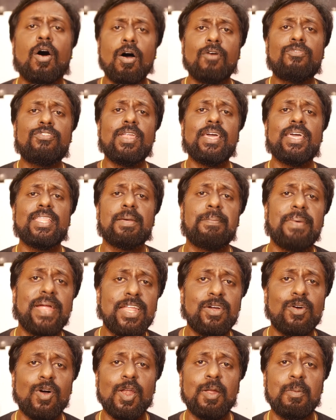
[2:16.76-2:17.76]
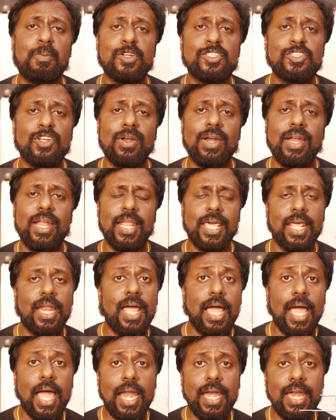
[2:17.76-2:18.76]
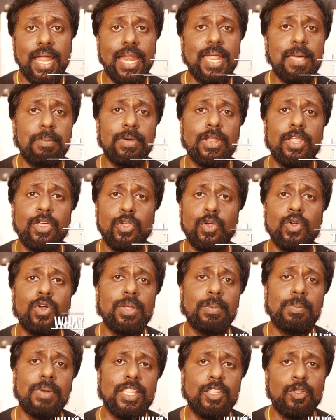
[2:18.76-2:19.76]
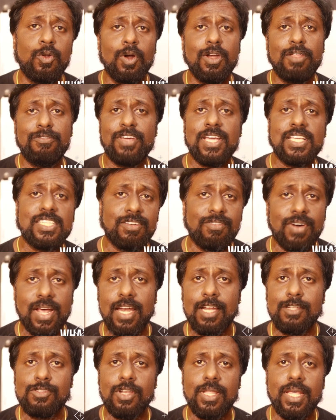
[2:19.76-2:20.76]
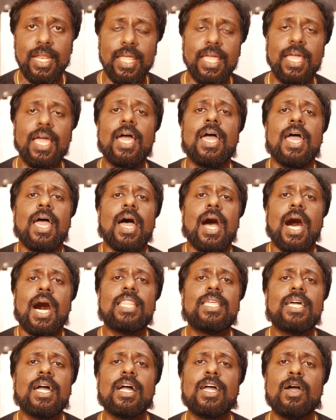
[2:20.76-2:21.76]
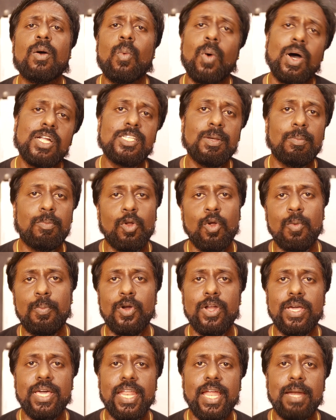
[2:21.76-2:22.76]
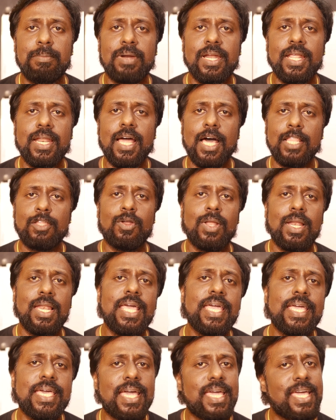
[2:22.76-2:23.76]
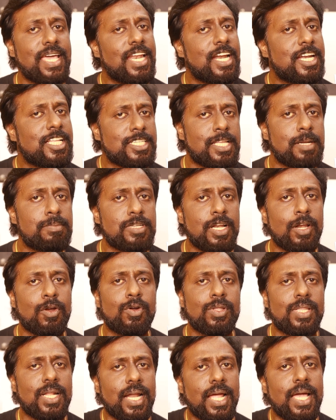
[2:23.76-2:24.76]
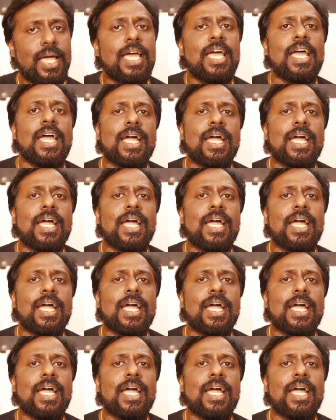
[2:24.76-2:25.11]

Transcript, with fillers: ஹோப்ஃபுல்லி இந்த பெயிண்டிங் உங்களுக்கு பிடிச்சிருக்குன்னு நினைக்கிறேன் அண்ட் நிறைய பேர் யூடியூப்லேருந்து நோட்டிஃபிகேஷன் வரலன்னு சொல்லியிருக்கீங்க அதுக்காக வாட்ஸ்அப் குரூப் ஒன்று கிரியேட் பண்ணியிருக்கேன் அதோட லிங்க்கை கீழே டிஸ்கிரிப்ஷனில் கொடுத்துருக்கேன்